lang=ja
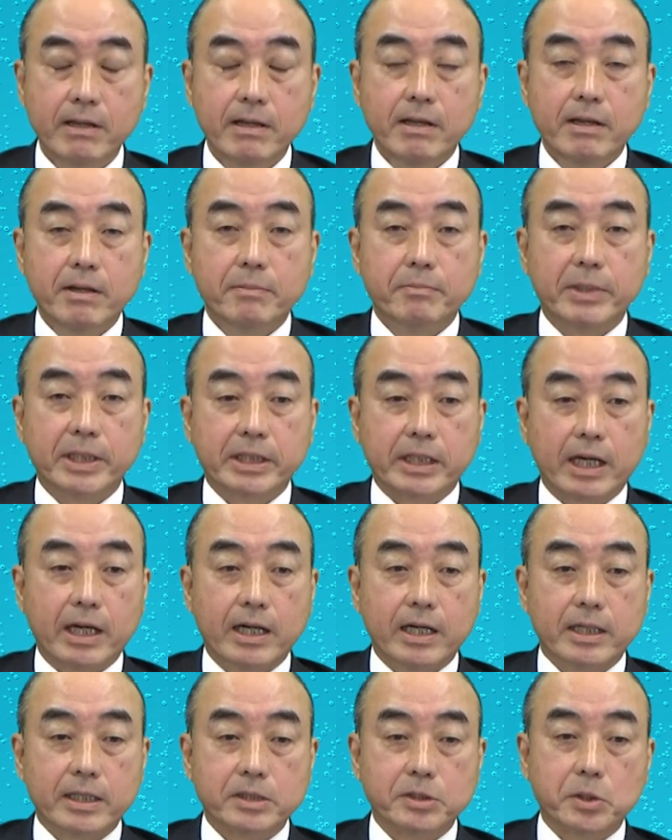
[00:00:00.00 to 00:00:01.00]
ま
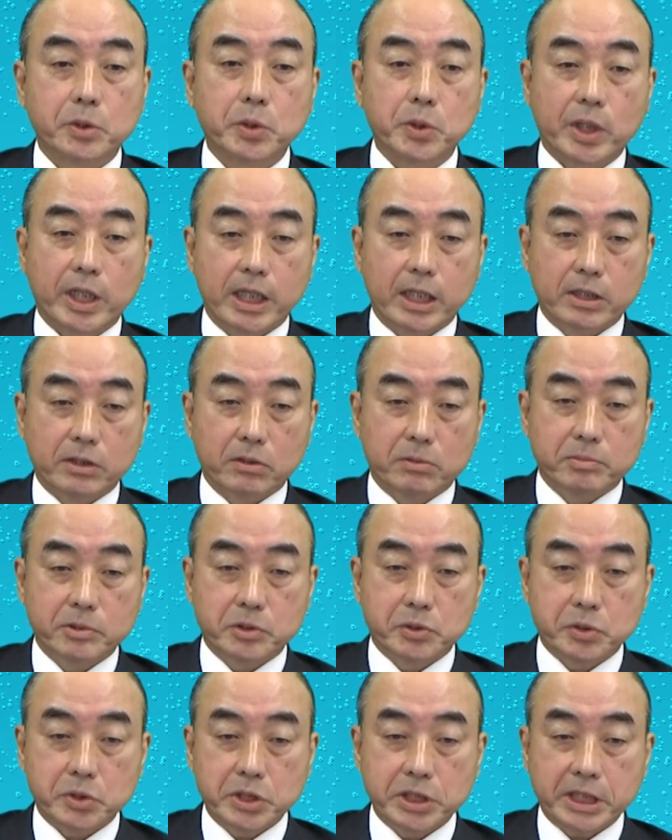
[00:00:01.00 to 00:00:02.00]
た外からの
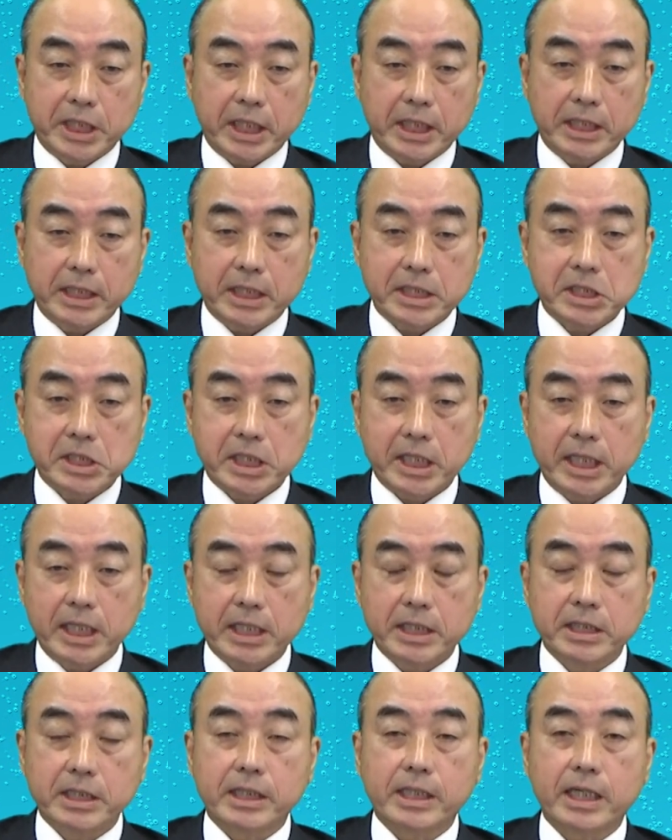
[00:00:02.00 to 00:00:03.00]
物理的な力
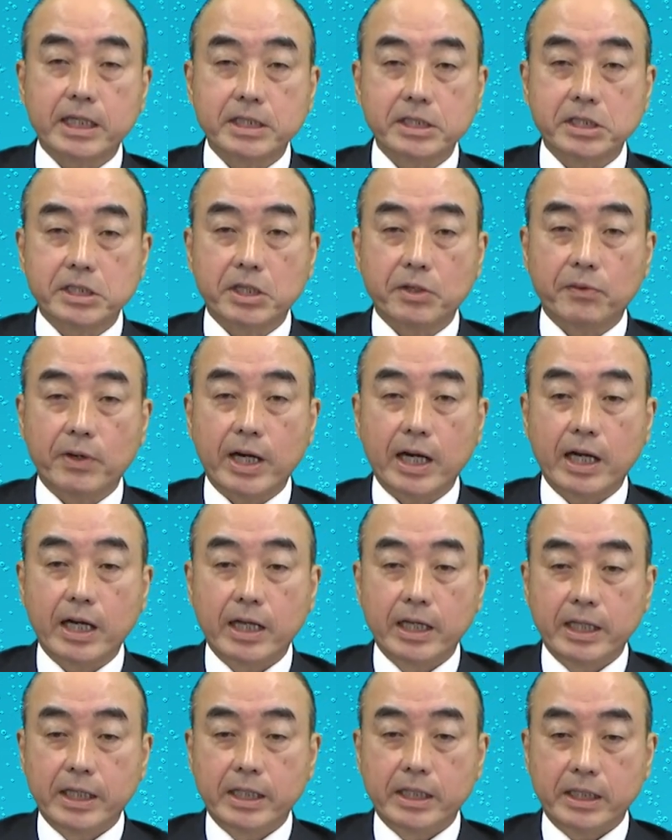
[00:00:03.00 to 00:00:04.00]
に対しては
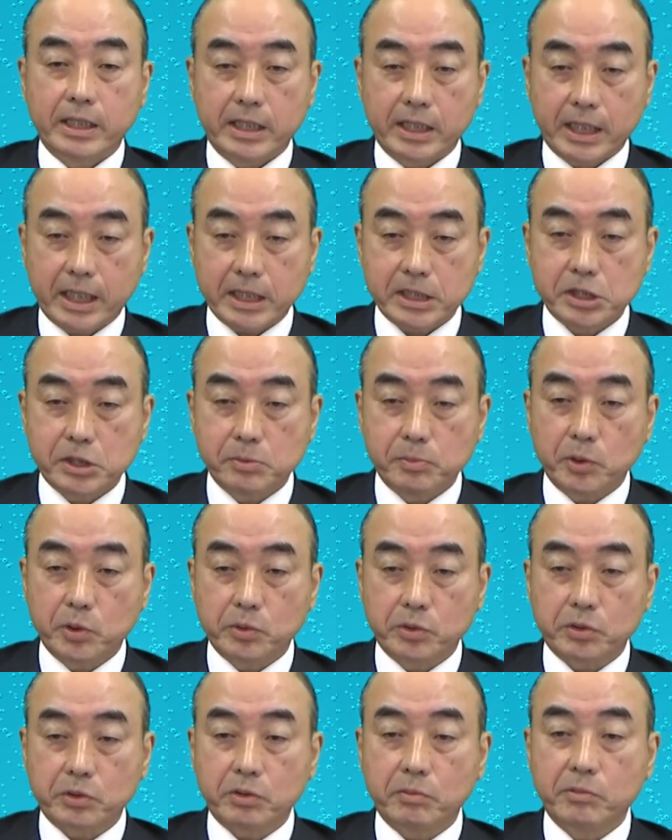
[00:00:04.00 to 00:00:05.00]
皮下脂肪
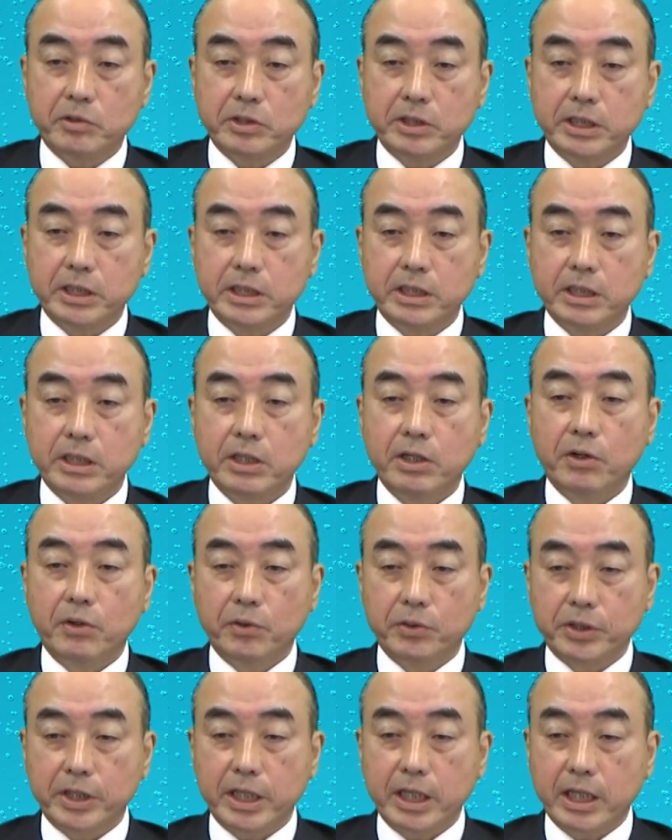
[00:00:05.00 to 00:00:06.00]
とともに
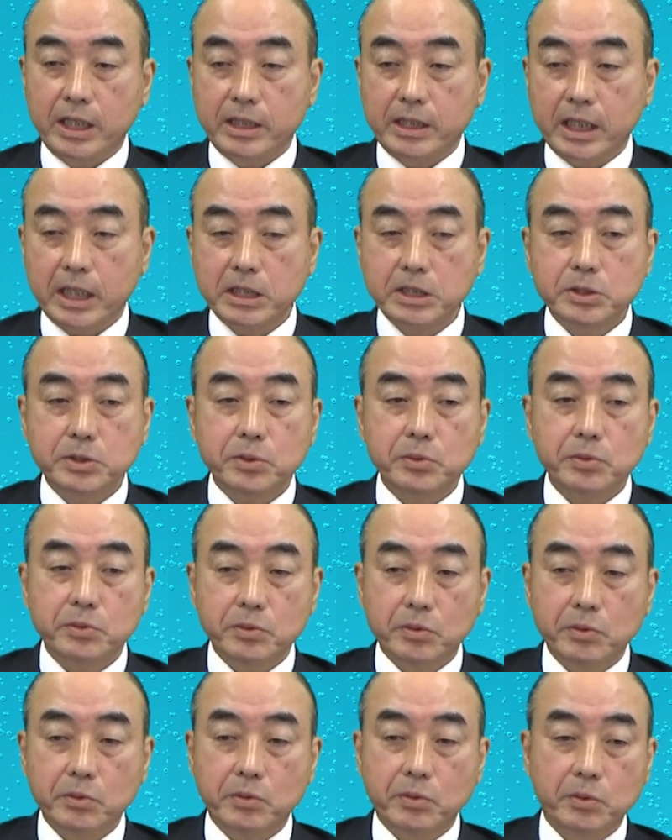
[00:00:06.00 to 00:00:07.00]
骨や内臓
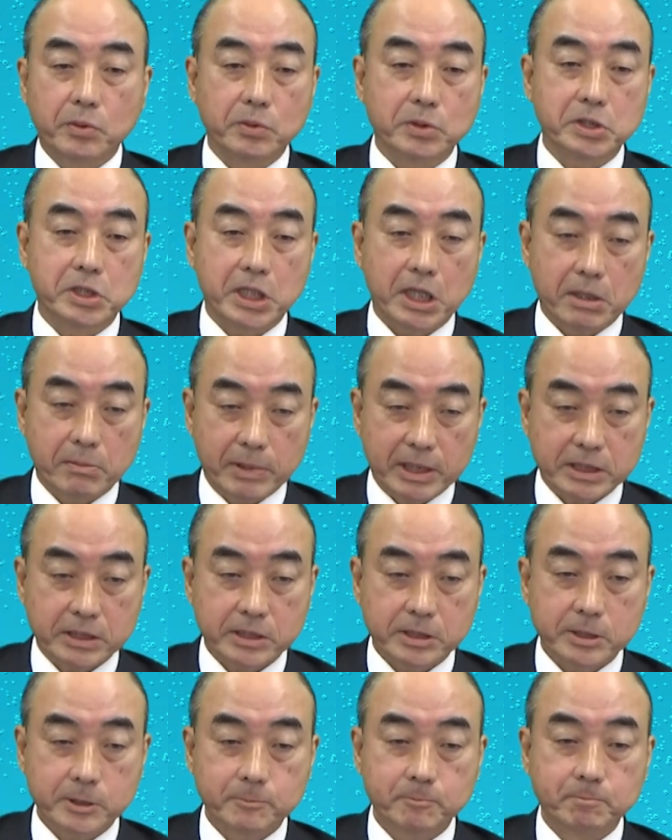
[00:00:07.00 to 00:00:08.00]
を保護しています